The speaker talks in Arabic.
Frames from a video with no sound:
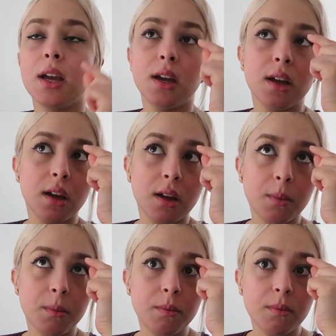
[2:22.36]

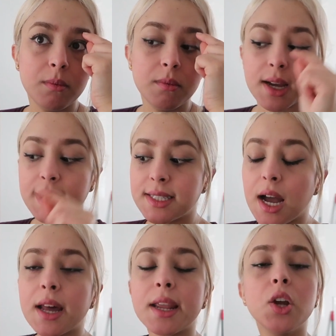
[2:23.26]
آه
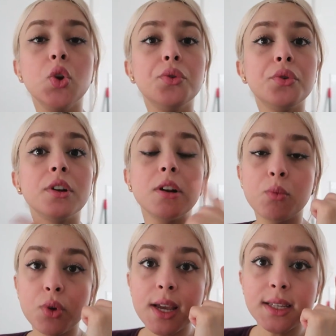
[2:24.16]
اختاري اللون
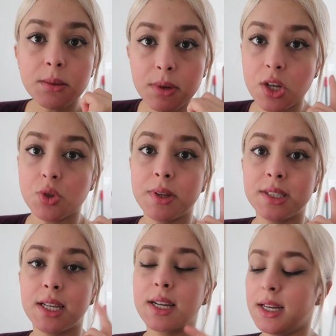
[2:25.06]
المناسب
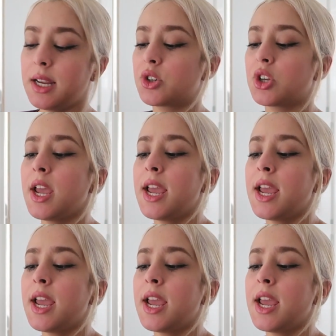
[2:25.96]
للحجبان ديالك علاش